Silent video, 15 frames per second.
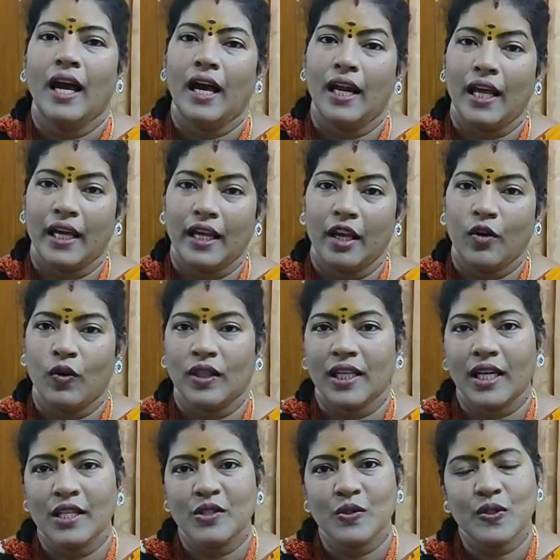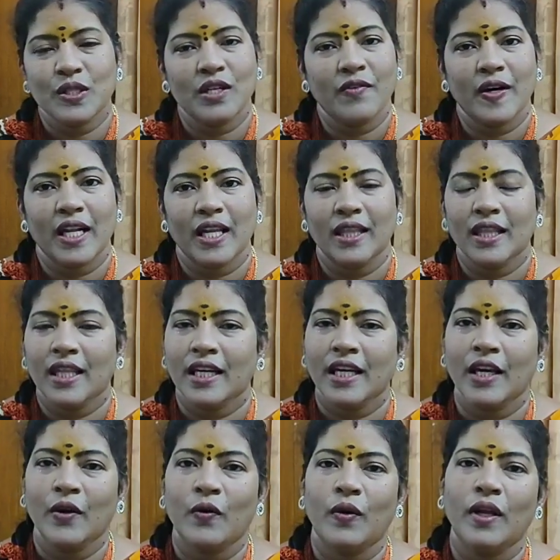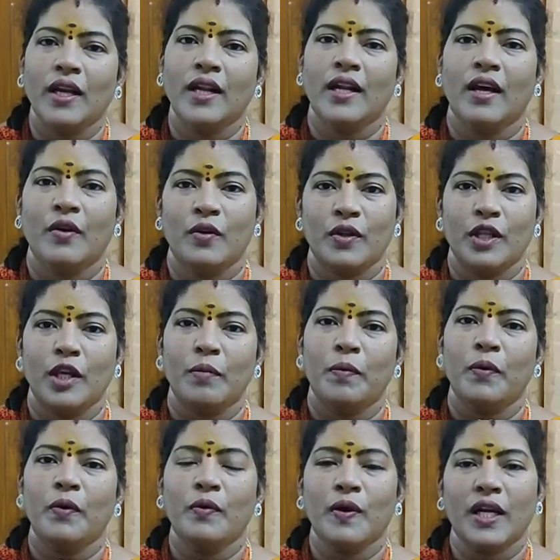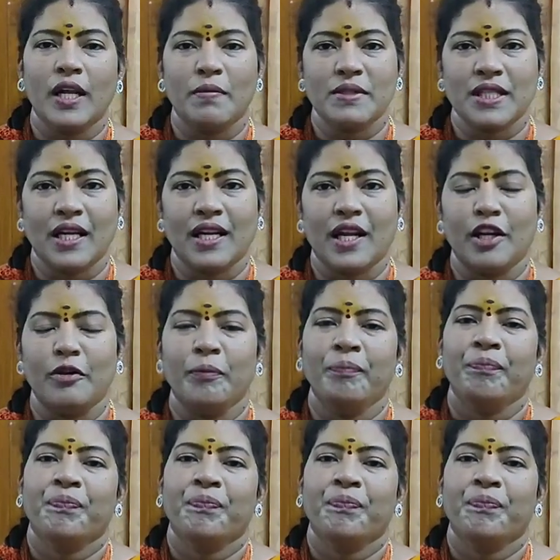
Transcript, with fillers: అలాగే కొత్తగా చూస్తున్న వారందరికీ కూడా నా హృదయపూర్వక నమస్కారాలు